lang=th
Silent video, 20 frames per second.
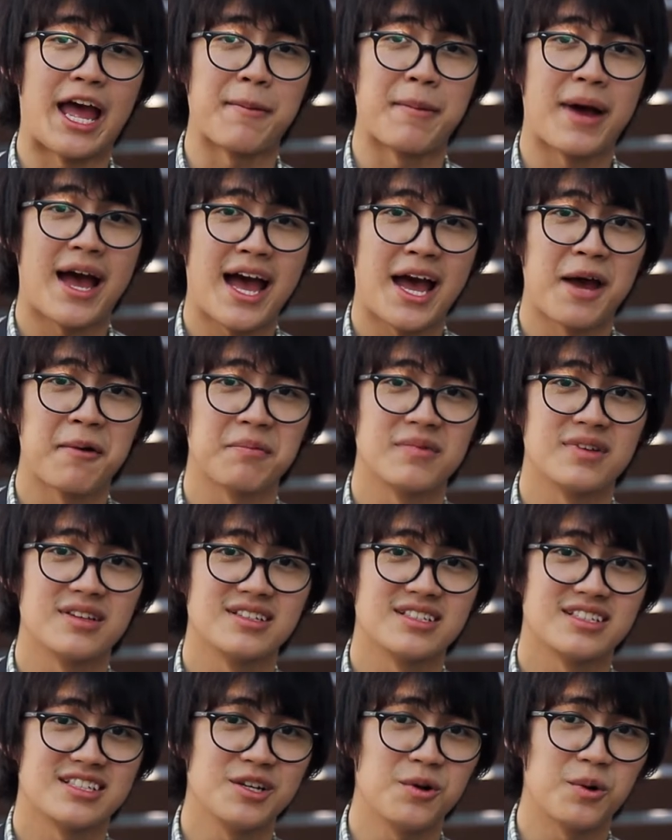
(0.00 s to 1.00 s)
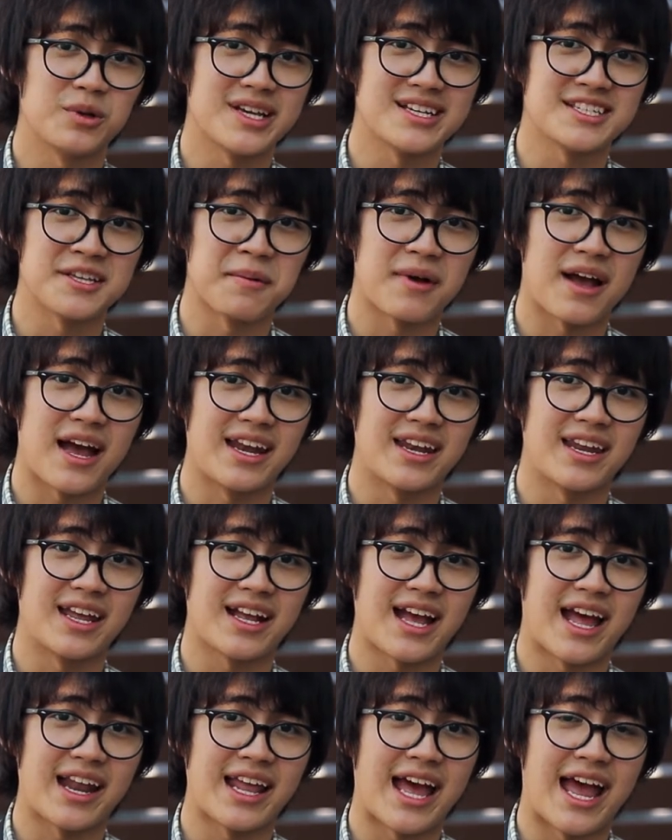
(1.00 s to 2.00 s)
ยภาพ ซึ่งหัวใจสำคัญใน
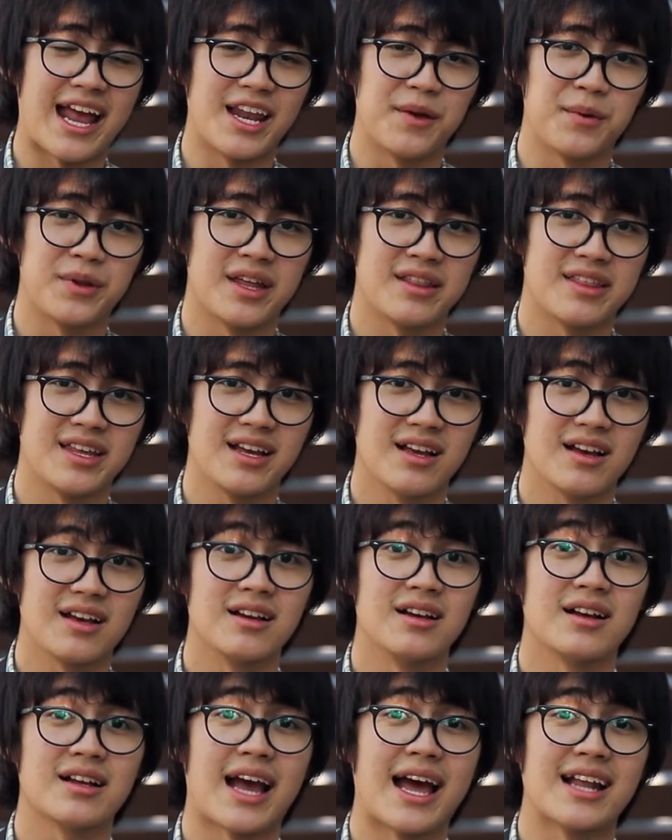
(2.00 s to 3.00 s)
การถ่าย levitating คือ